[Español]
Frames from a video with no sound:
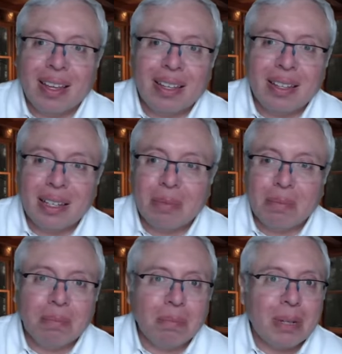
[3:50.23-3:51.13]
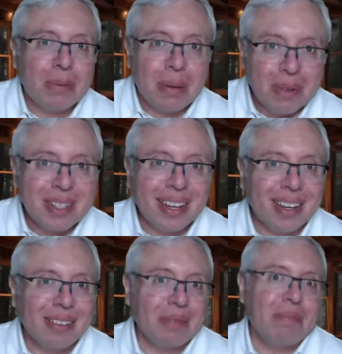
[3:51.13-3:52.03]
Eh, pues vamos,
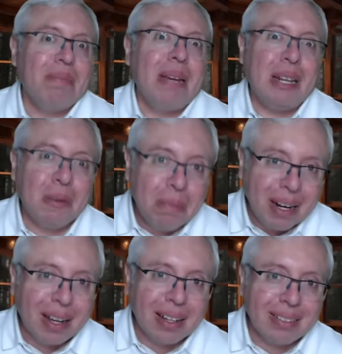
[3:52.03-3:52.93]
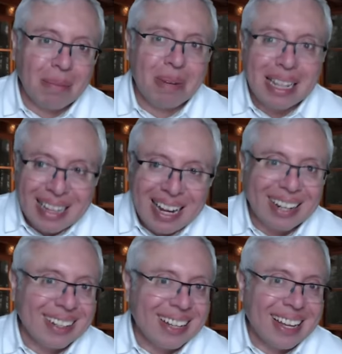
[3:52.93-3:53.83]
que vino para
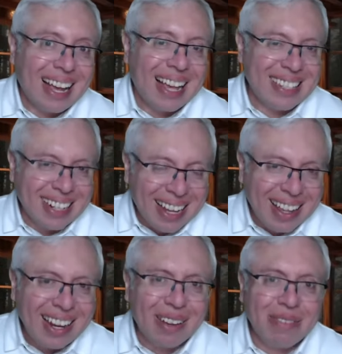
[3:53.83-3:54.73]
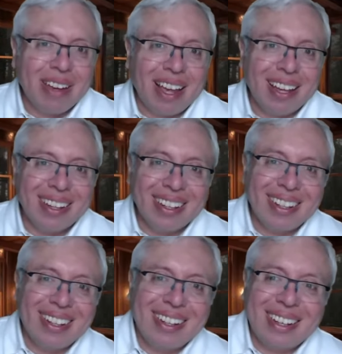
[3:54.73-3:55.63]
aprender acerca de la fe,
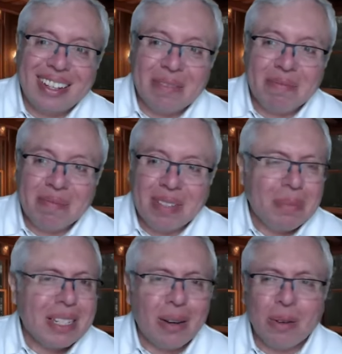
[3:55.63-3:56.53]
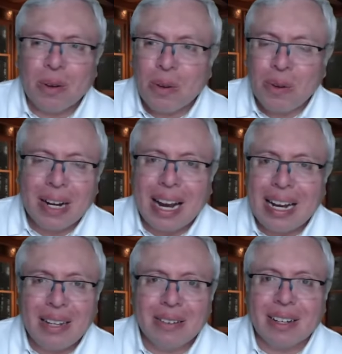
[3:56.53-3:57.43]
eh, y me saludó con un
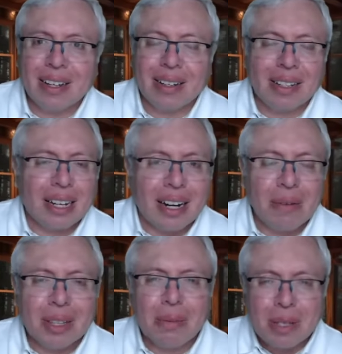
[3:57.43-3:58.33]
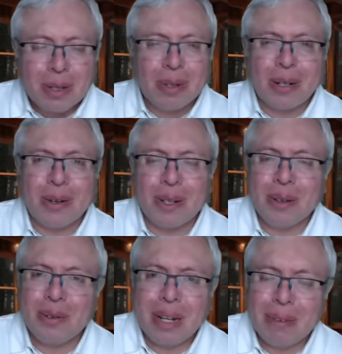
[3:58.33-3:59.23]
cariño que, realmente me
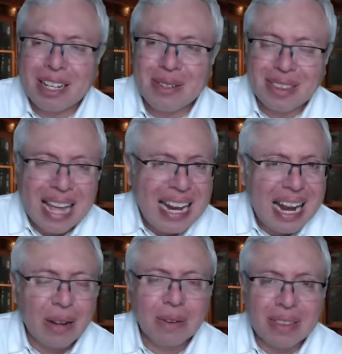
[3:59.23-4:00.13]
sobrecogió, un abrazo tan largo,